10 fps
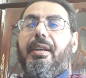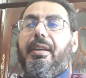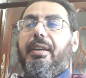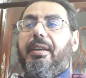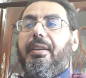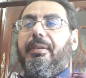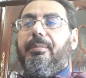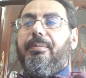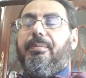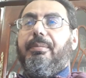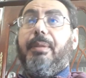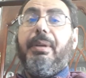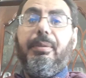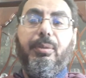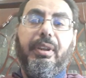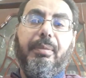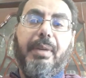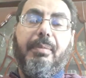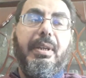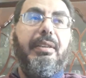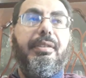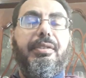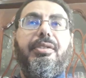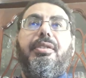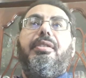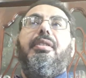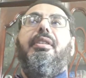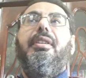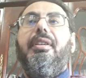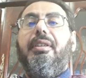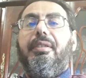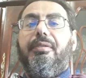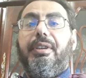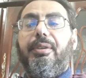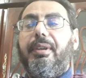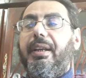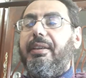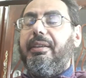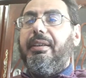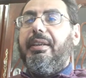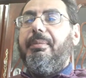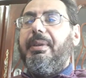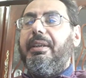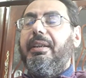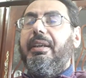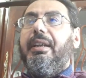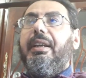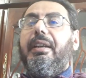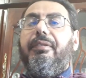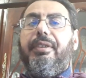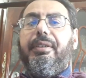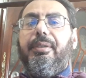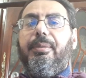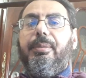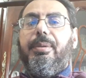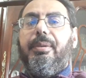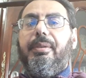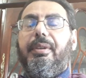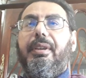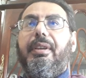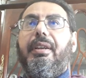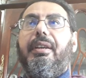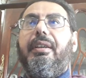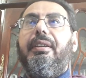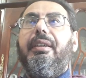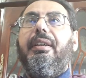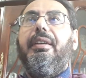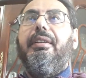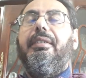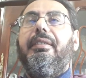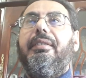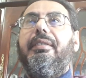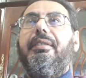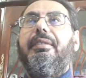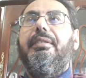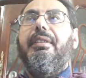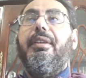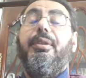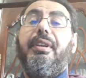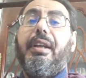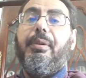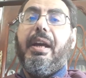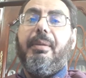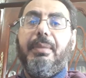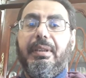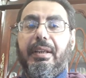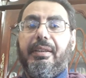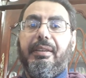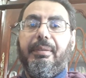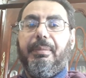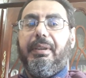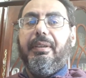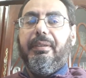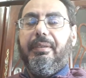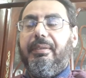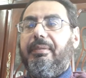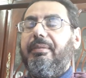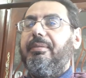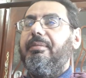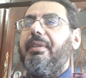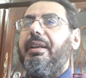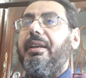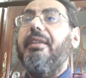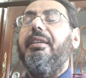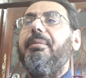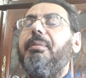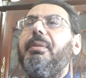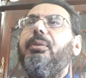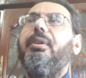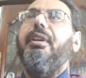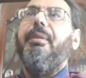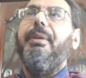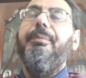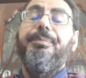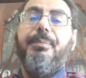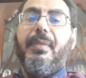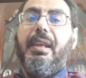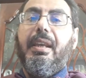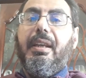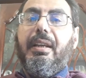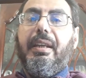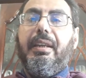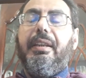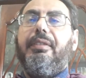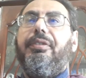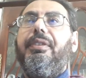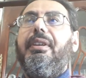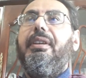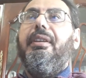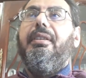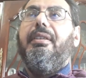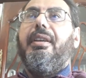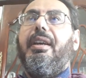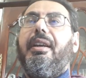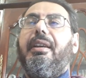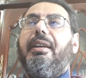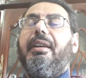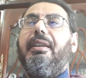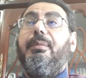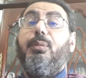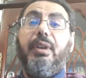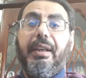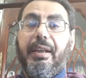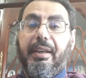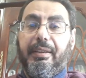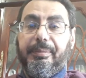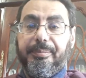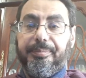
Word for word: أنا بقالي مدة ما عملتش فيديوهات إنما الفيديو النهاردة أنا كنت ناوي أعمل أكتر من عن أكتر من موضوع إنما لقيت في حاجة ملحة